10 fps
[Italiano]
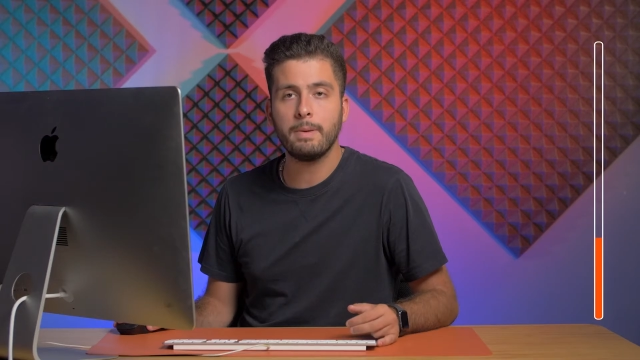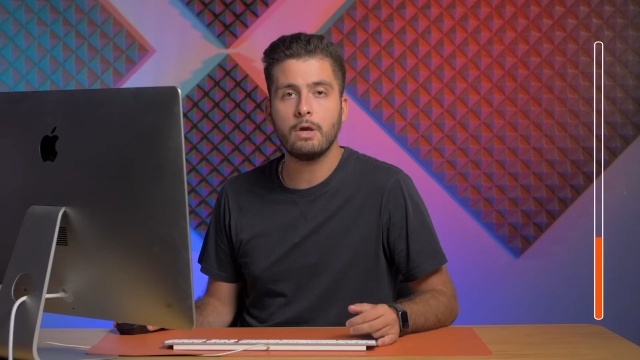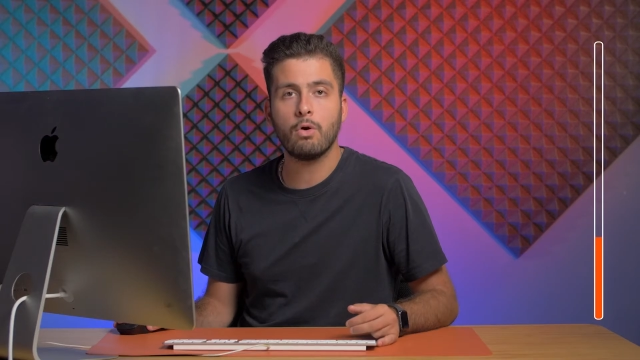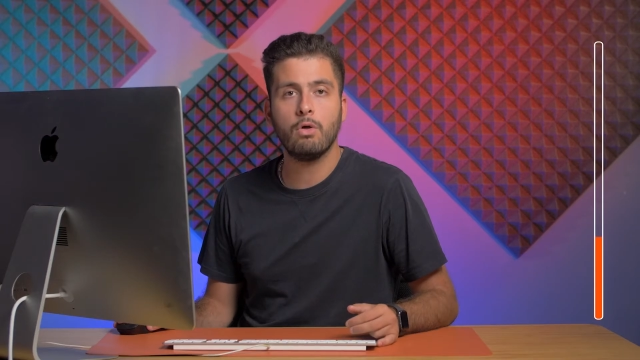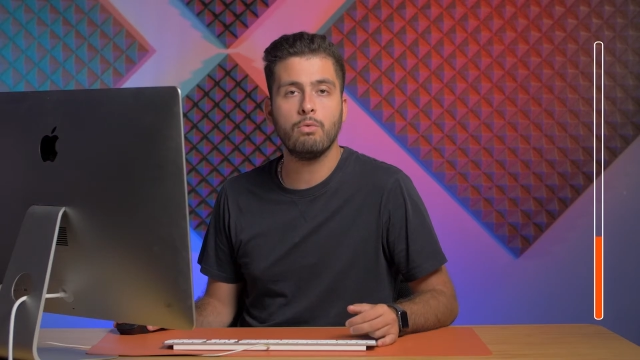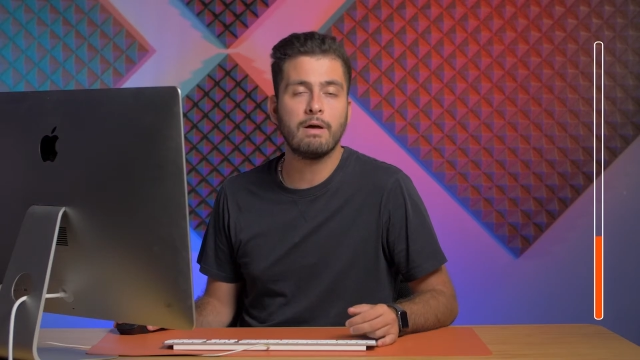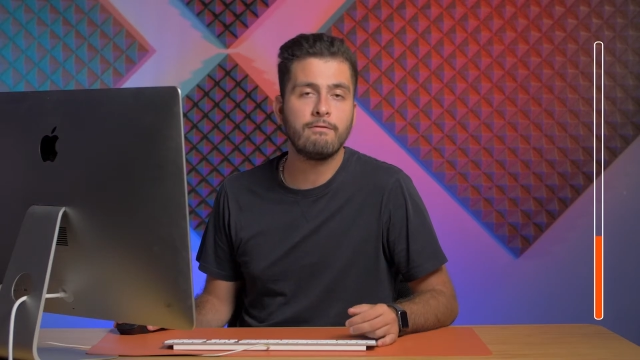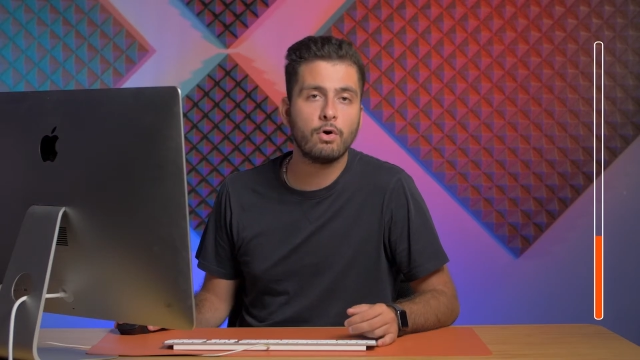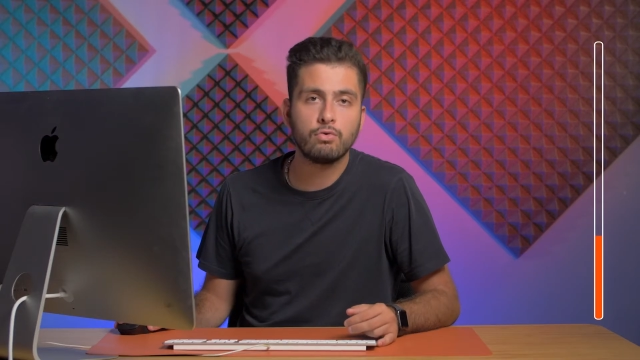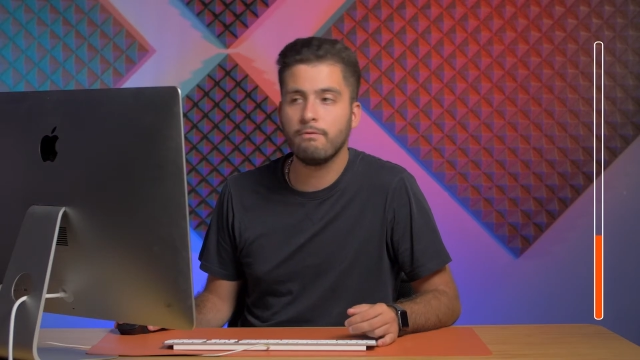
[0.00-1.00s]
piccolo, una
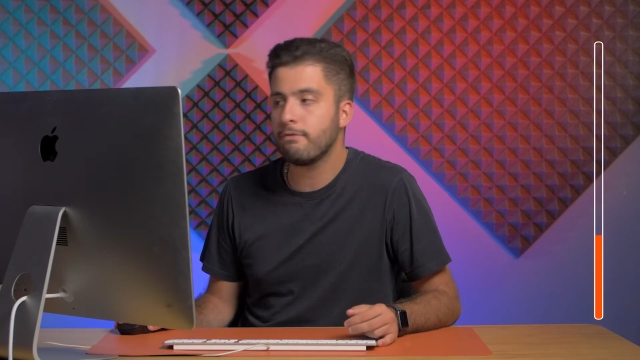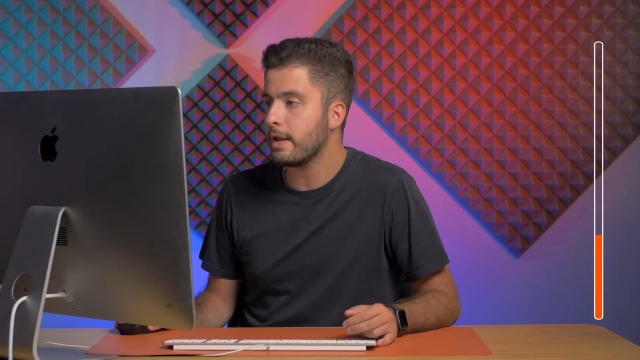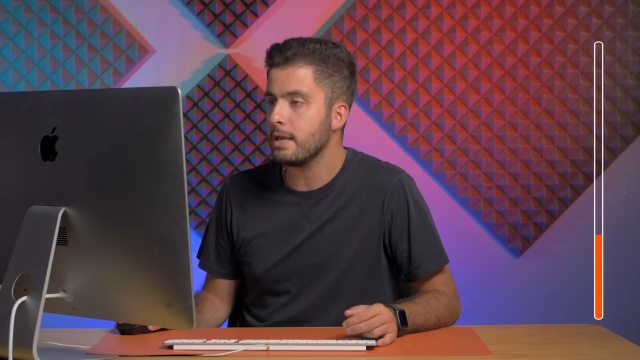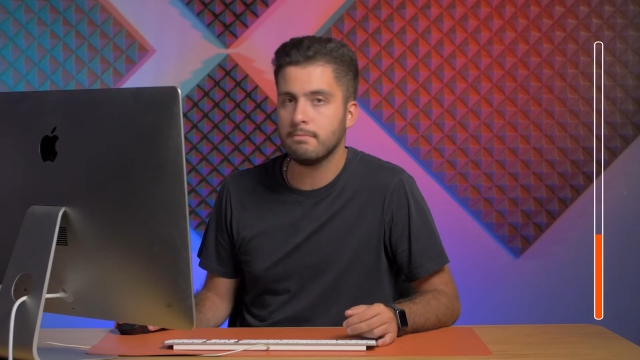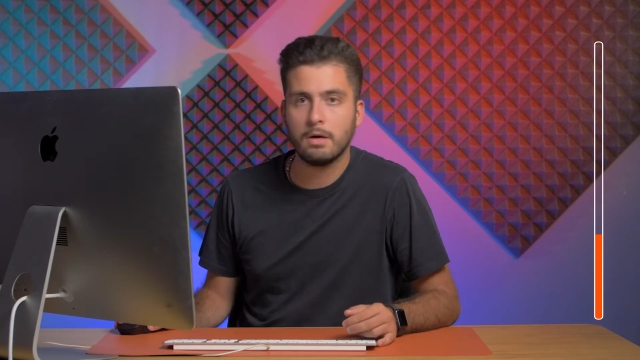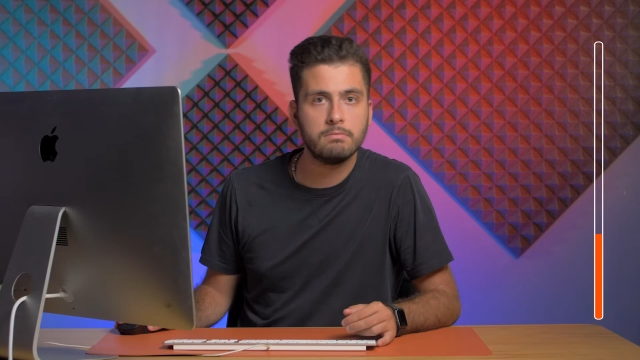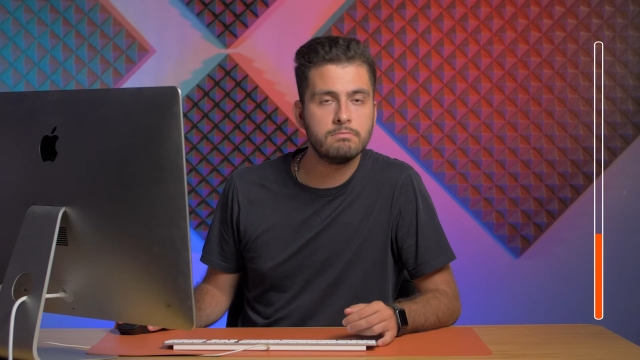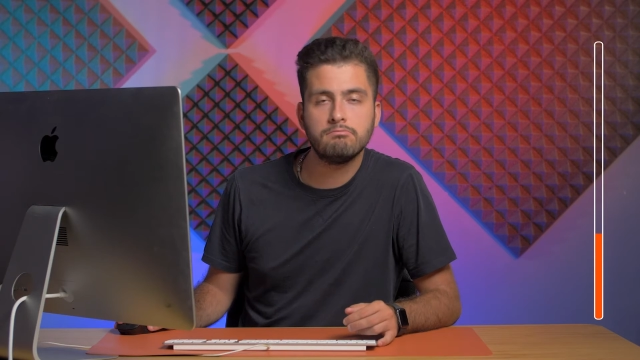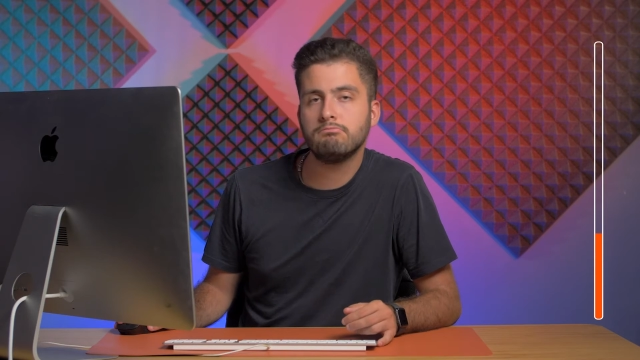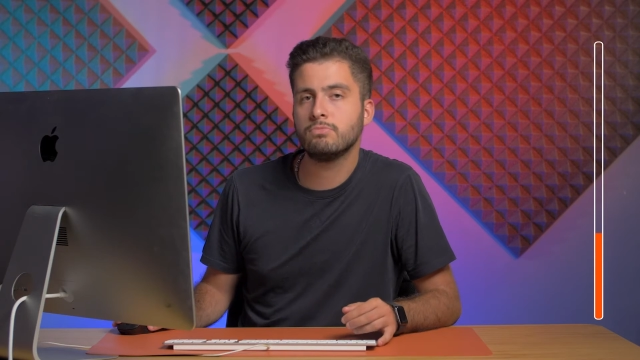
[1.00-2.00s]
foto, un frame,
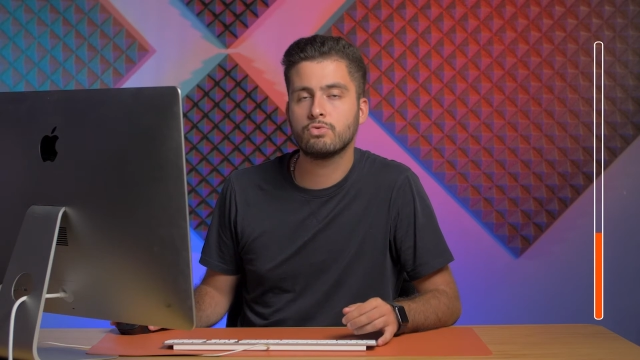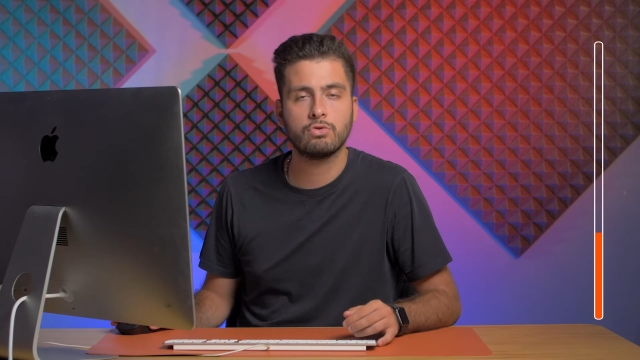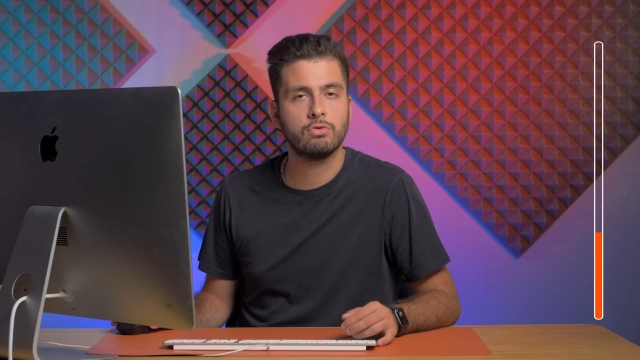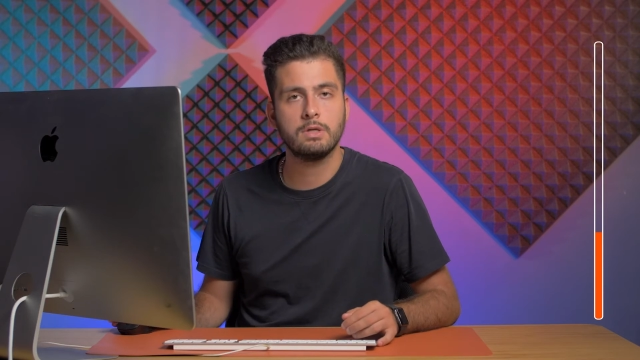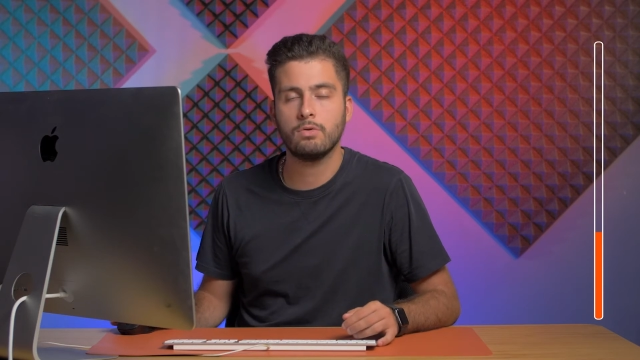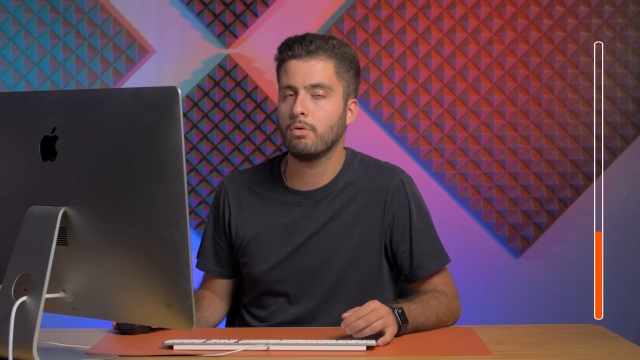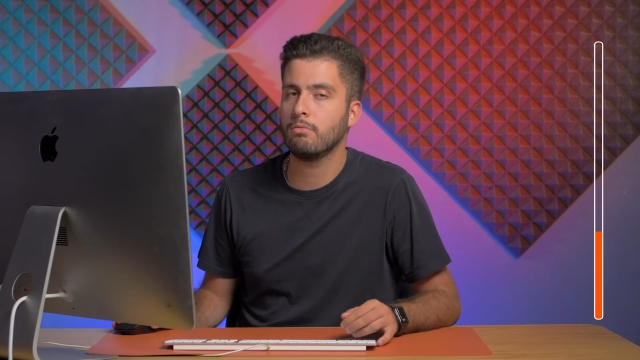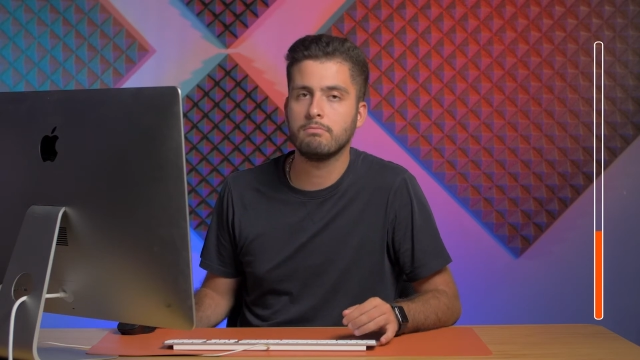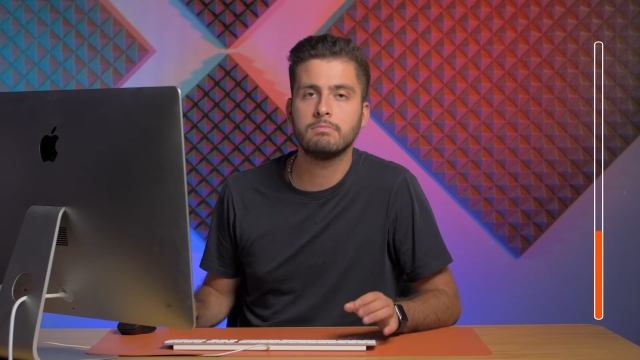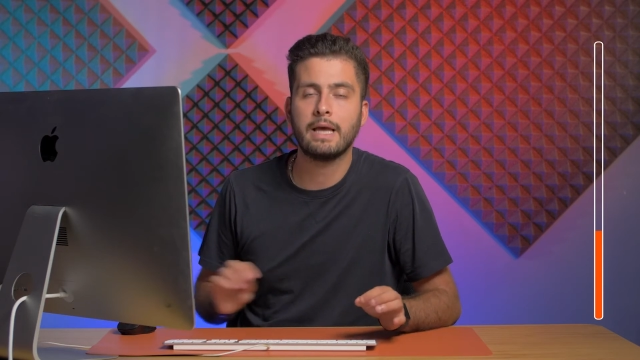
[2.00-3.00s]
mm, un sottotitolo,
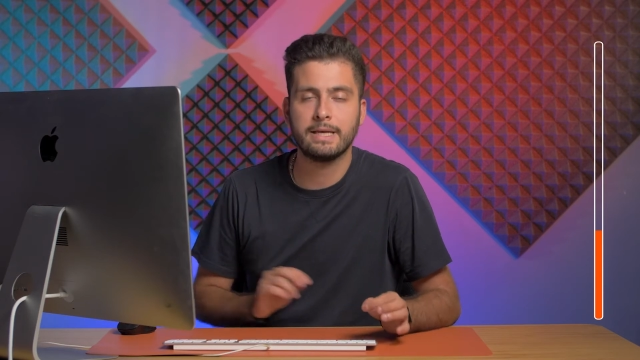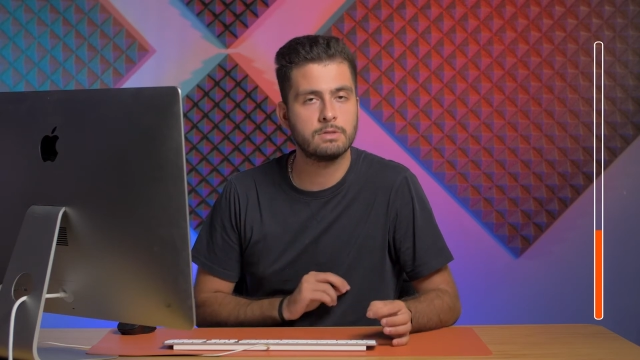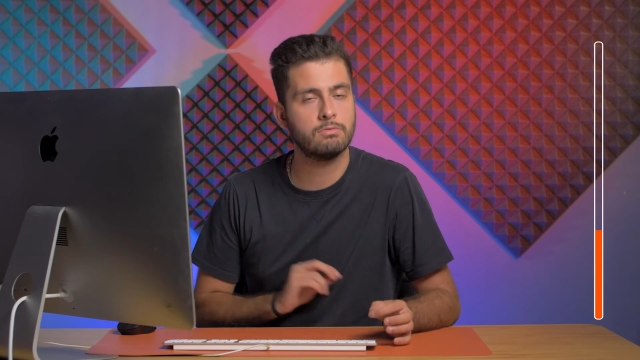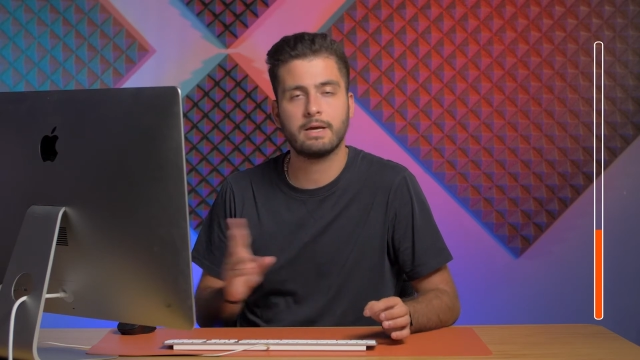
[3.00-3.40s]
un testo,